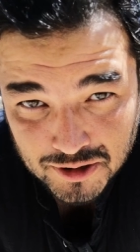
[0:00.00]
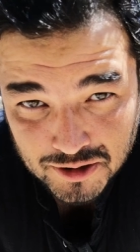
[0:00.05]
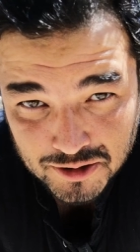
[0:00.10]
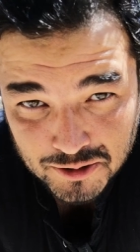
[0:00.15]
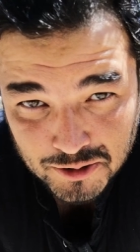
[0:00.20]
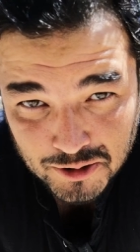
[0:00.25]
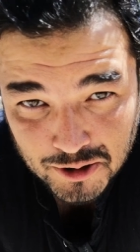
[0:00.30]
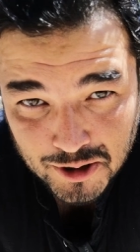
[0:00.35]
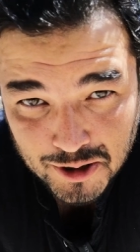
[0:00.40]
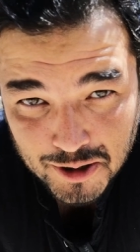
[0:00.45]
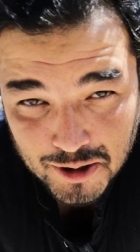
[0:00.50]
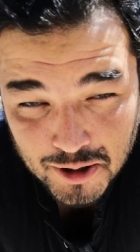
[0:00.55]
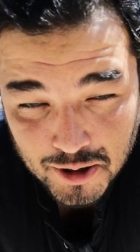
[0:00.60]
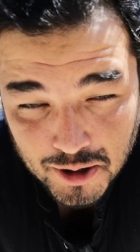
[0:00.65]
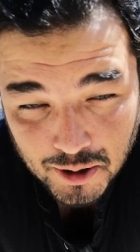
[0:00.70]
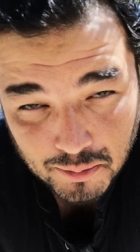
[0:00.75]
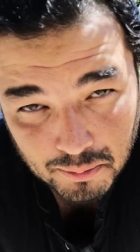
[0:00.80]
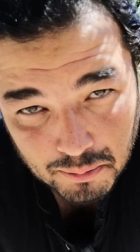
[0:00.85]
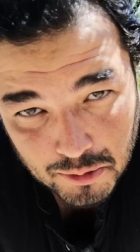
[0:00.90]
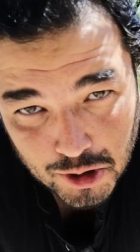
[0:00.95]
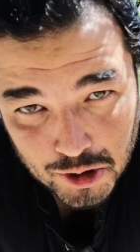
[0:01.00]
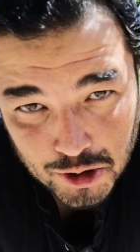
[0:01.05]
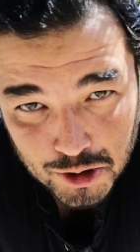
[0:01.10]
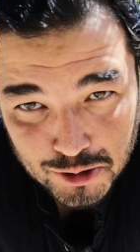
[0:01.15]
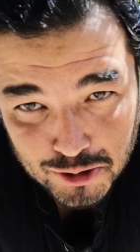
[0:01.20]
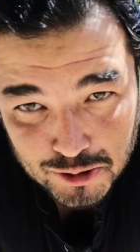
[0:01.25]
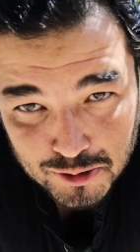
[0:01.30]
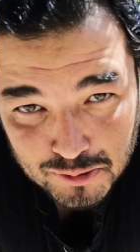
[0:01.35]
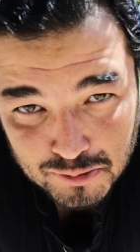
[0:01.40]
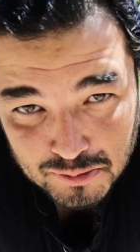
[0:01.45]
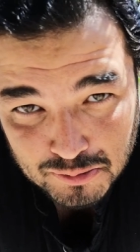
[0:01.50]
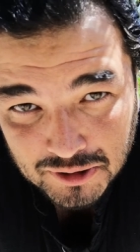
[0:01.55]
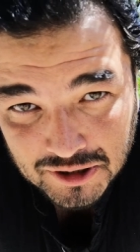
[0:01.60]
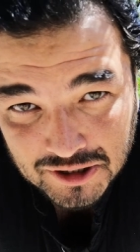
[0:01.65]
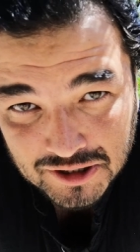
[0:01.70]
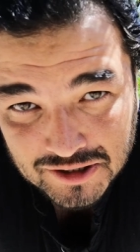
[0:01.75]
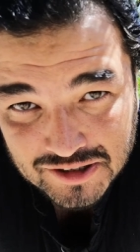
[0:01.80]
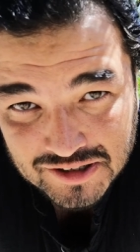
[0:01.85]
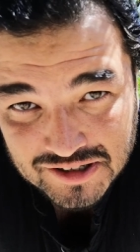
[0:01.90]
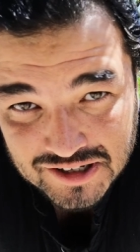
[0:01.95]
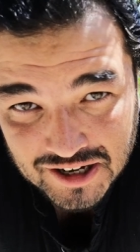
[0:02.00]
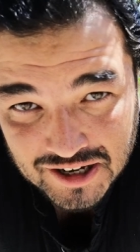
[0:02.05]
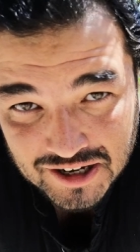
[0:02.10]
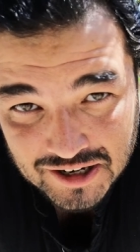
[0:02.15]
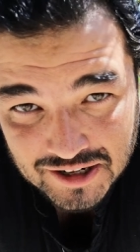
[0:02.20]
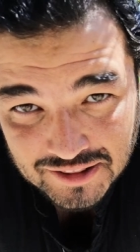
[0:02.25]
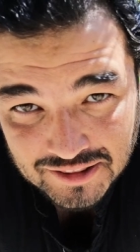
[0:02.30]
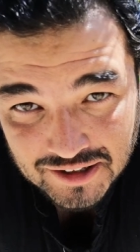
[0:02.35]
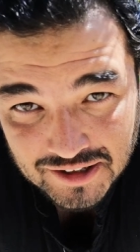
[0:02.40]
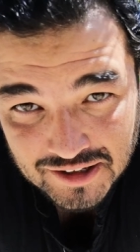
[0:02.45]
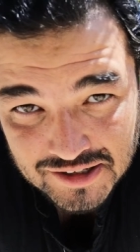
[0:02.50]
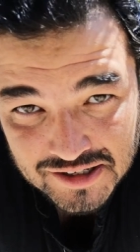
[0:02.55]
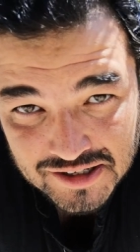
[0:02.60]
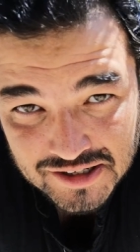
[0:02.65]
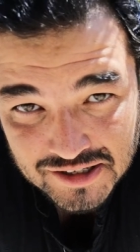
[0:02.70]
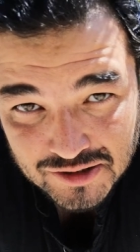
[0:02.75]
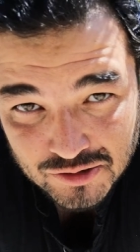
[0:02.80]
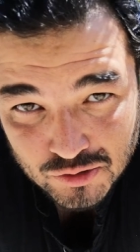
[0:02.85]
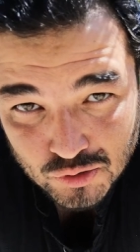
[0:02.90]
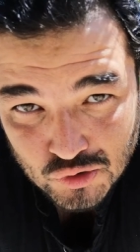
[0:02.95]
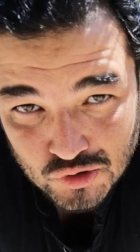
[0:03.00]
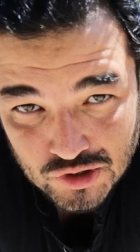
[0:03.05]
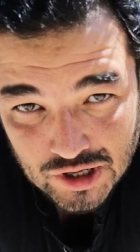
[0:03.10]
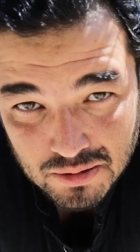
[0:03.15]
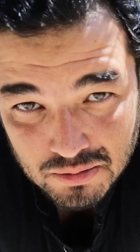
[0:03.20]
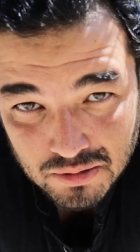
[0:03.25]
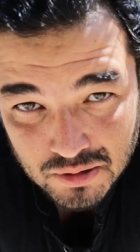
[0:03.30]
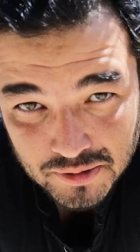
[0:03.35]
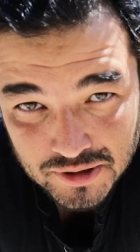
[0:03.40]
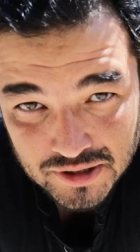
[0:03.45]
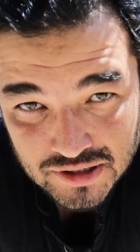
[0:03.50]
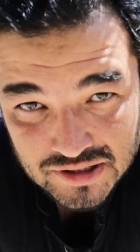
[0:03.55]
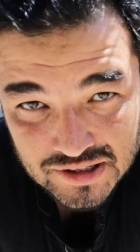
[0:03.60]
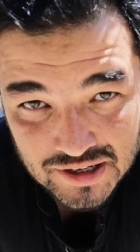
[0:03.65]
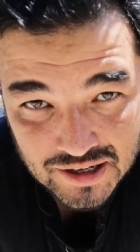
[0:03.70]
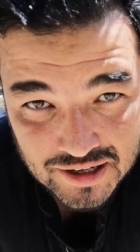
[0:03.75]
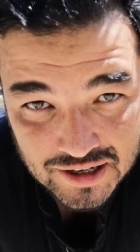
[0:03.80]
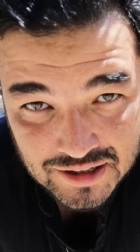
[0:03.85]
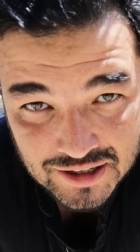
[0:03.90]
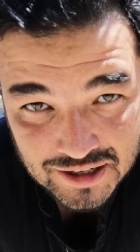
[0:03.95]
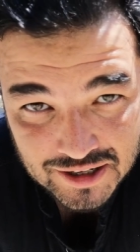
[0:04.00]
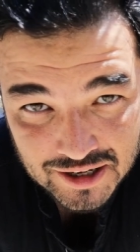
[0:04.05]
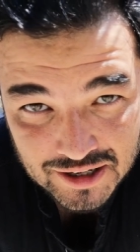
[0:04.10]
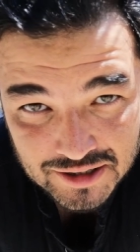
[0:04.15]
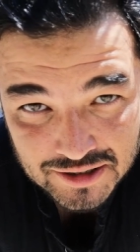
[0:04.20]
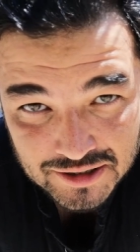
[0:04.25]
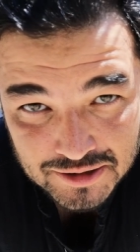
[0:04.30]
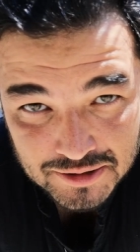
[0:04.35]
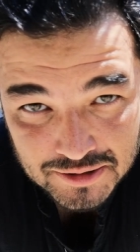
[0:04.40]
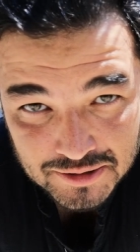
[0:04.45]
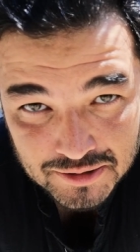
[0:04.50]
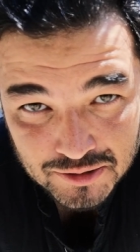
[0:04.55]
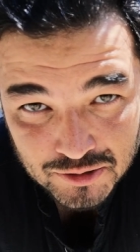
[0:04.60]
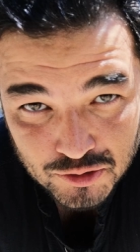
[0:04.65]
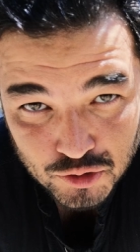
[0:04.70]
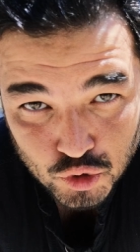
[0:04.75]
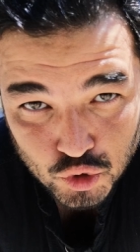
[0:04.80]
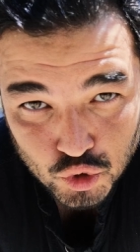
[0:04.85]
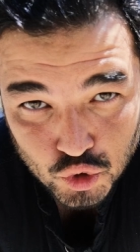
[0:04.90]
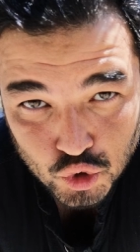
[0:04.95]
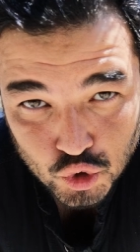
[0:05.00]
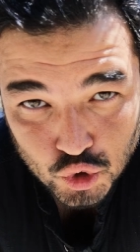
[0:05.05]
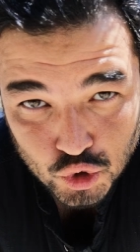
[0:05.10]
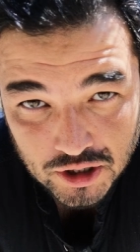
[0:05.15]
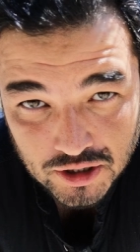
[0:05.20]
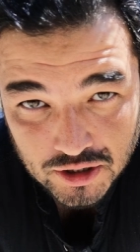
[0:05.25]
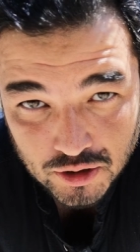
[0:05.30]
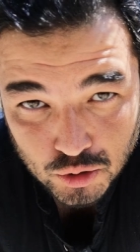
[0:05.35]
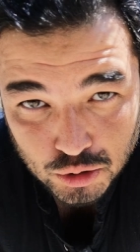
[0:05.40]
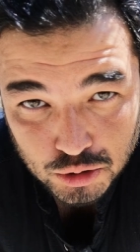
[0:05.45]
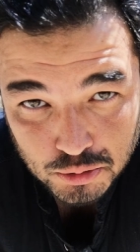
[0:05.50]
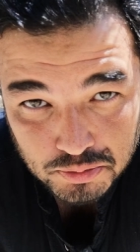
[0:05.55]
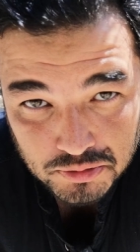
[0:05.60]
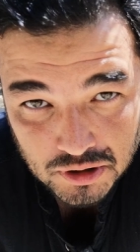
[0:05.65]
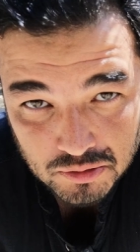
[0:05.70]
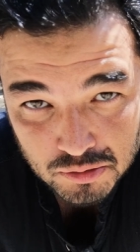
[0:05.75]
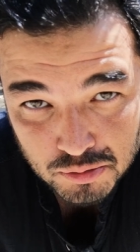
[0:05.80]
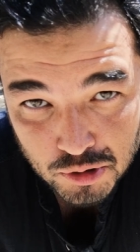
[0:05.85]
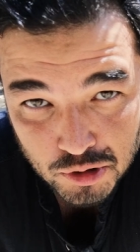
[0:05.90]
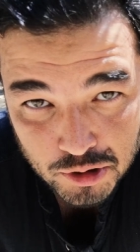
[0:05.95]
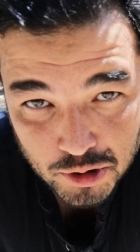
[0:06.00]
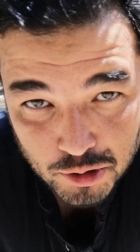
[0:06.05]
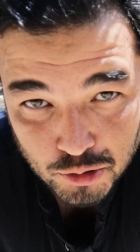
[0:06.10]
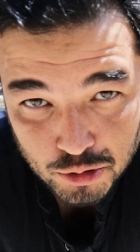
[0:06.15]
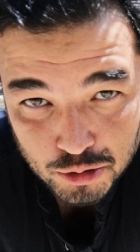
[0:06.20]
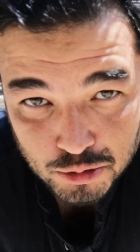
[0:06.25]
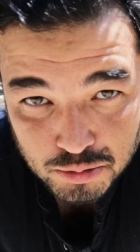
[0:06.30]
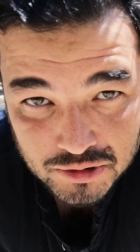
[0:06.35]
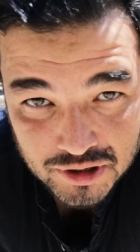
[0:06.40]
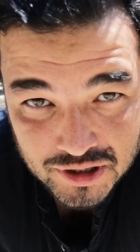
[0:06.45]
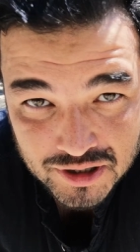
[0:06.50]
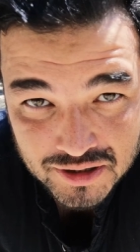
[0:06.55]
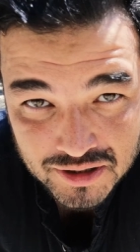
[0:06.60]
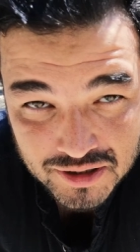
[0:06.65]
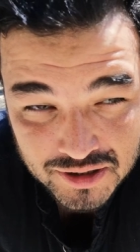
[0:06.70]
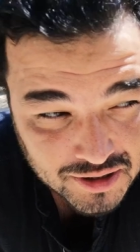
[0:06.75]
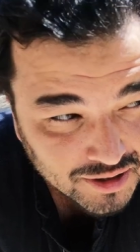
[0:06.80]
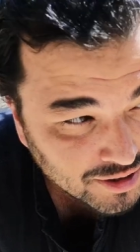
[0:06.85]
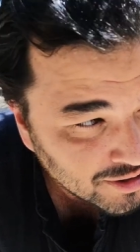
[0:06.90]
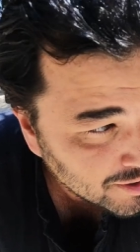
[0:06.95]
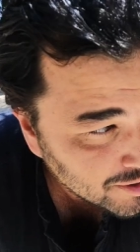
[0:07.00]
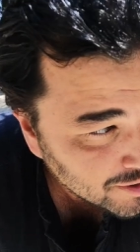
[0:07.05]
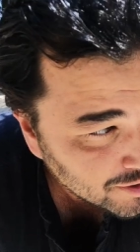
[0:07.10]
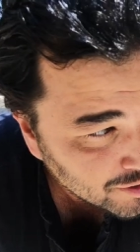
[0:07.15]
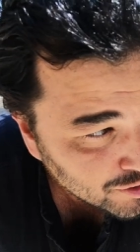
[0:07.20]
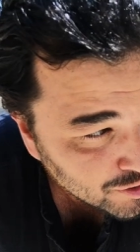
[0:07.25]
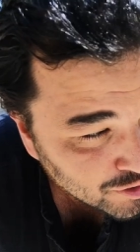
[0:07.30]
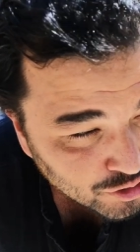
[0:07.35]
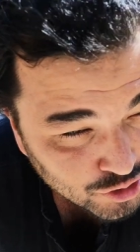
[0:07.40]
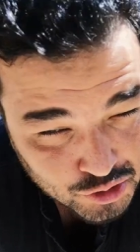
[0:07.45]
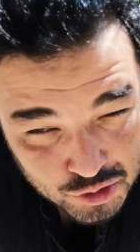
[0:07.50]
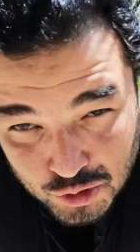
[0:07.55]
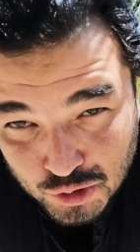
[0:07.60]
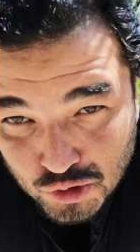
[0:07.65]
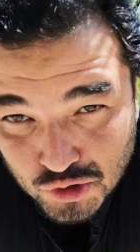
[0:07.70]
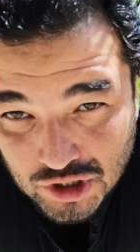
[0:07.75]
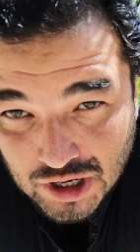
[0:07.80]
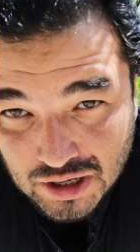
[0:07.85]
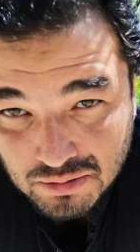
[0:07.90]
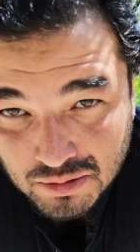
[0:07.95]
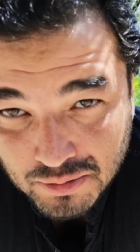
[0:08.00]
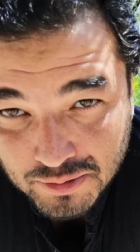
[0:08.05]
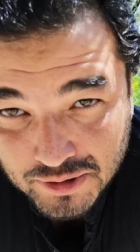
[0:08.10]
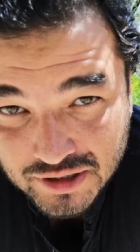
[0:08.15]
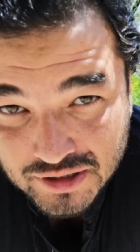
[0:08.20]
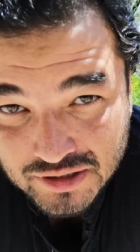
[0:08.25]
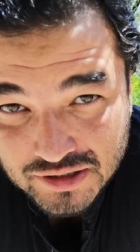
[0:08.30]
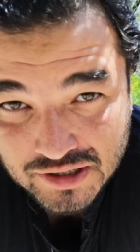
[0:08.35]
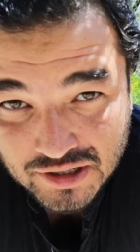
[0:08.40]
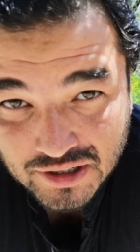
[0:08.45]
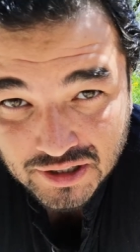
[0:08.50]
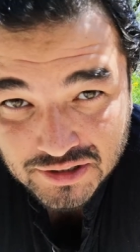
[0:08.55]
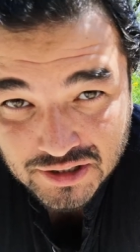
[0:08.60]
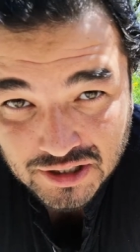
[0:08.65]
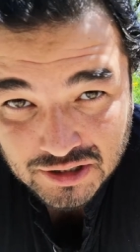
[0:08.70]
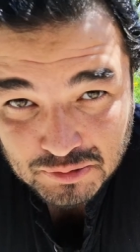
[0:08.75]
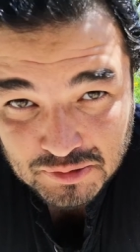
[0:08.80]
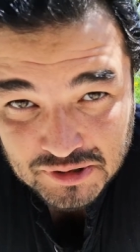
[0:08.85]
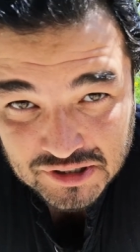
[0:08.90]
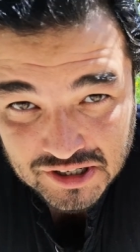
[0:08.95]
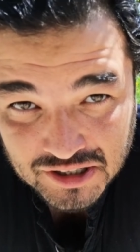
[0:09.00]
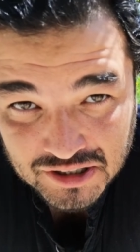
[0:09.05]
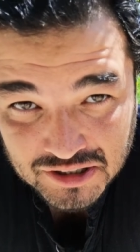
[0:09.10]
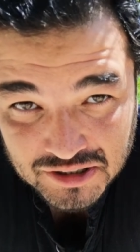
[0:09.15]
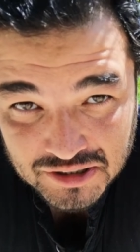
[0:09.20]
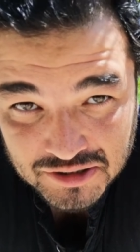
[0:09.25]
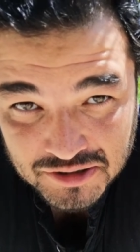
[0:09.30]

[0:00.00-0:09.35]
bildiriyor. Bugün bir ziyaretteyiz. Tuncel Baba'yı ziyarete geldik. Güre'de olup da bu bölgede olup da Tuncel Baba'yı ziyaret etmesek